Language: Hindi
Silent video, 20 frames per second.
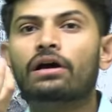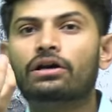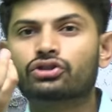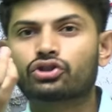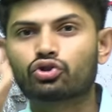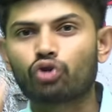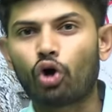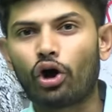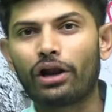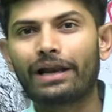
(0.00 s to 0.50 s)

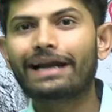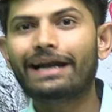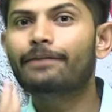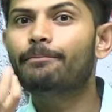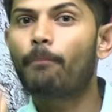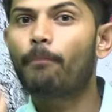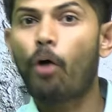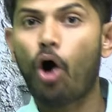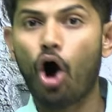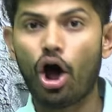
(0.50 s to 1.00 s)

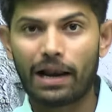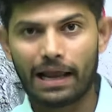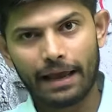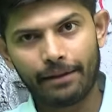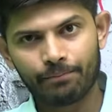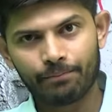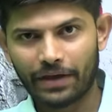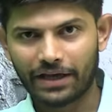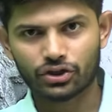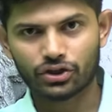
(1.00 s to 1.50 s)
सॉलिड बॉल
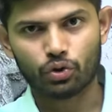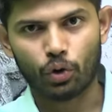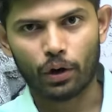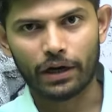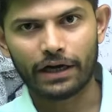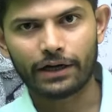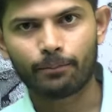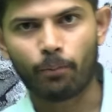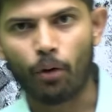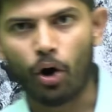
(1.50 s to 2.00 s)
है एक
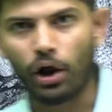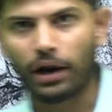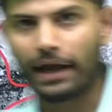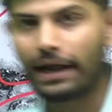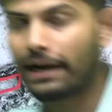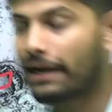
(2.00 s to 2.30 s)
सॉलिड बॉल है